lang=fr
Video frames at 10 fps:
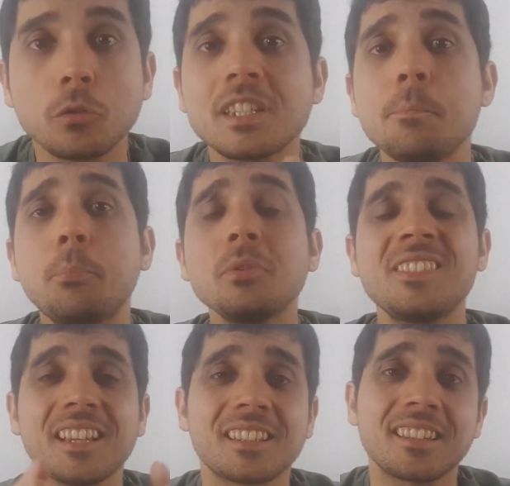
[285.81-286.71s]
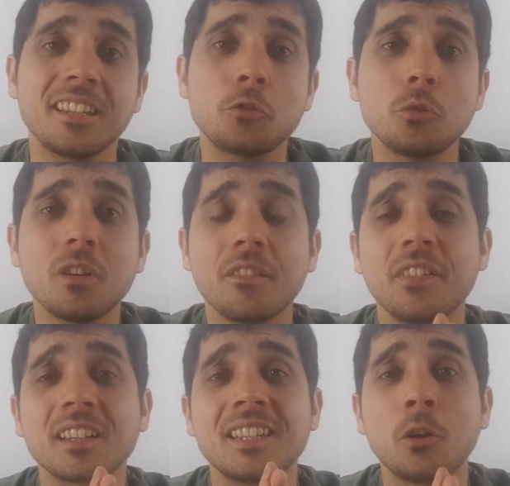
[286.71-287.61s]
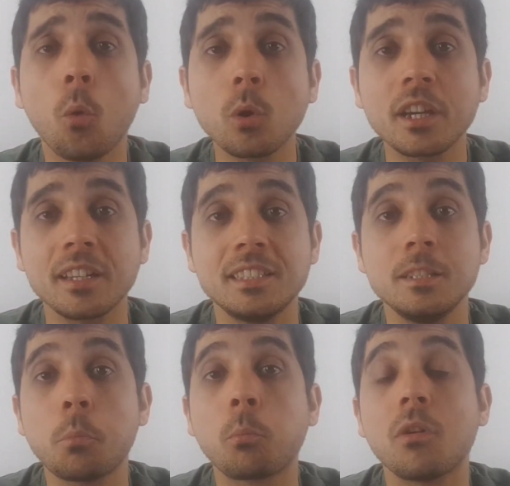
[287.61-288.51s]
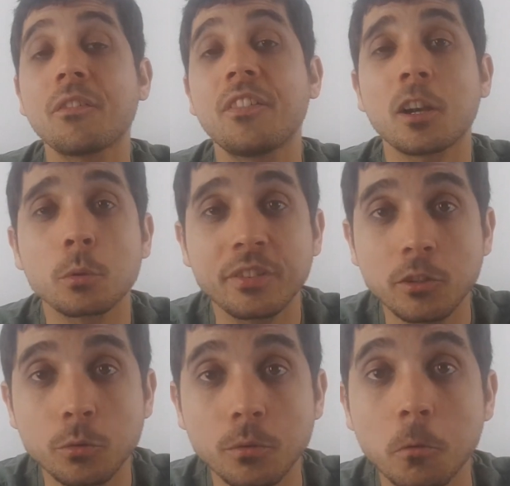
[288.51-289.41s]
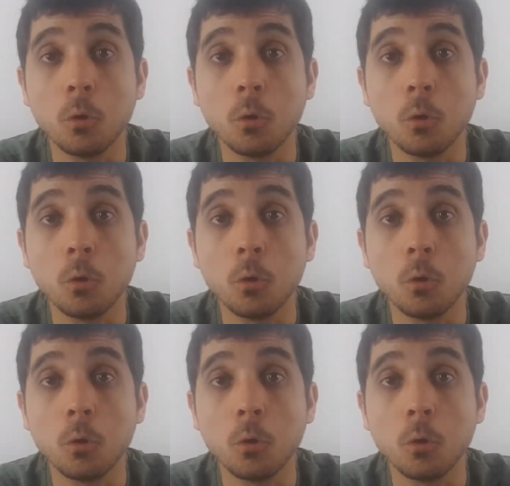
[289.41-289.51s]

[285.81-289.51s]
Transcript: Ce qui pousse certains étudiants à faire des gros crédits pour pouvoir faire leurs études.